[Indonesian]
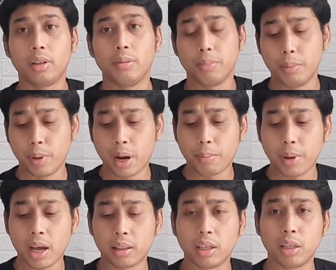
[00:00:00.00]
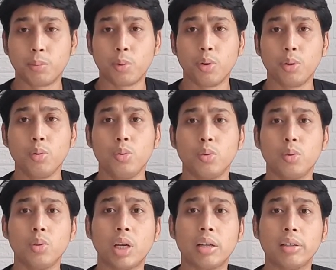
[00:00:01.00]
Beberapa atlet pro itu justru
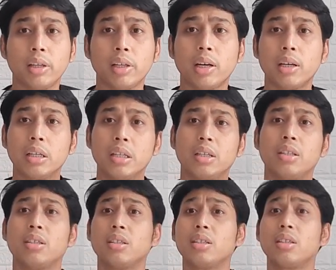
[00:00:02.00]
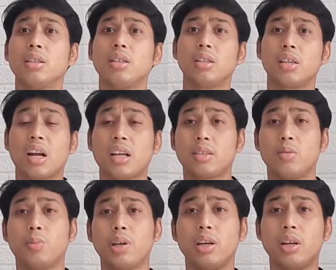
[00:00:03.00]
nyarinya yang keras
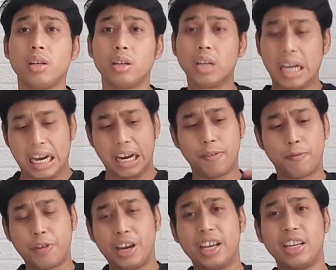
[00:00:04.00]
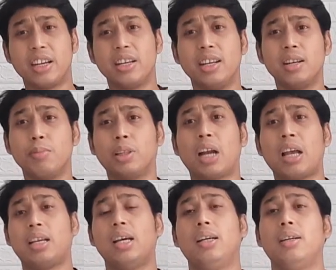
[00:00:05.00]
supaya feelingnya dia lebih
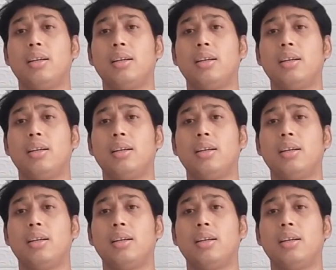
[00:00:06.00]
terasa